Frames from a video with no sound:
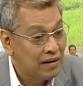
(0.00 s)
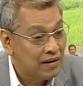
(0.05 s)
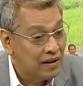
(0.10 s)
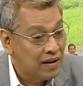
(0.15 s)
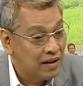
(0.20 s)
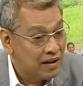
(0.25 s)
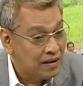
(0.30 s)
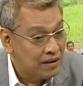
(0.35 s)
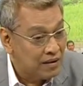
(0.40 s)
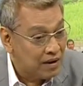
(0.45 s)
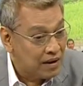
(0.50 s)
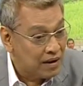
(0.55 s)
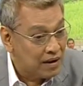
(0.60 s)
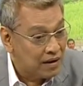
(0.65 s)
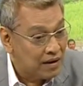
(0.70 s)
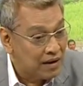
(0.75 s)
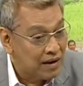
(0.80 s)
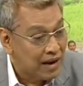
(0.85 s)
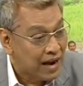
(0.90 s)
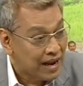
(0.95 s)
ที่
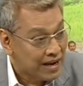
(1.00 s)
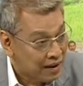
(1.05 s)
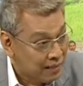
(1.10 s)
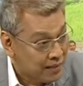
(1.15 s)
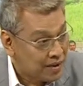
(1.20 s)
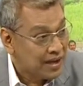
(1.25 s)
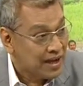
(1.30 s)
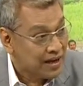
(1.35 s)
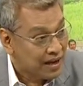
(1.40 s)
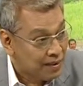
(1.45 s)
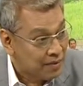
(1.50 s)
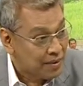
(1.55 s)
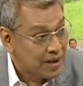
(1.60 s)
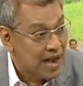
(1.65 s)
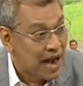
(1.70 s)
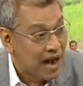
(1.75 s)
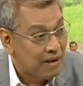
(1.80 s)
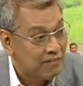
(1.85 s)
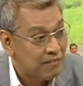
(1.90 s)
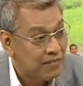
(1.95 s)
เขาเรียกการทางพิเศษได้พ
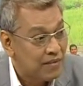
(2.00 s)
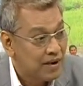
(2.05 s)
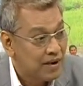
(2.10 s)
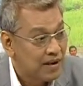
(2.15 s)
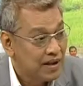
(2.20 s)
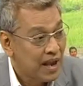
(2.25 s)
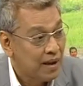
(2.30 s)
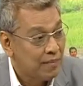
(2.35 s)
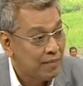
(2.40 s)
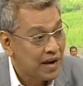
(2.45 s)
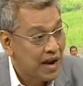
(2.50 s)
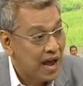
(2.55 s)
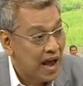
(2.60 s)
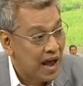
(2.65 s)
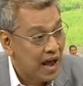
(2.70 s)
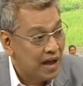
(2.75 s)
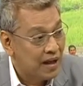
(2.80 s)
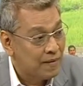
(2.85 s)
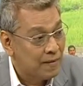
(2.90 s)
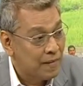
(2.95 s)
ยายามแก้ปัญ
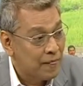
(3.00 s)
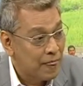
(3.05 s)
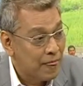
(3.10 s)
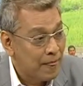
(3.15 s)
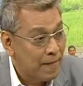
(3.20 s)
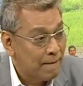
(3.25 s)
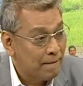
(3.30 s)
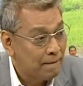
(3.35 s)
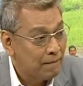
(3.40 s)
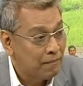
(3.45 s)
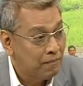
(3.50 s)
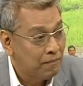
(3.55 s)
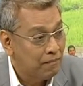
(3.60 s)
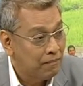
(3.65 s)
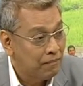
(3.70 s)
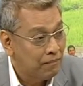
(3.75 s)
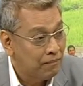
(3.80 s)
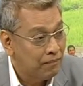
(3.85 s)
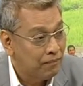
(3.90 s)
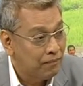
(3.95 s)
หา
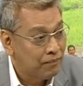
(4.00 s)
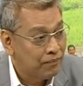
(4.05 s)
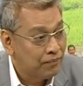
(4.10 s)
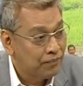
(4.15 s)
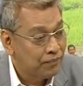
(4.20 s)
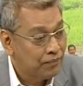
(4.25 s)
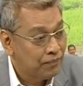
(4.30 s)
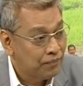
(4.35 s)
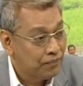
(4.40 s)
ก็ตอน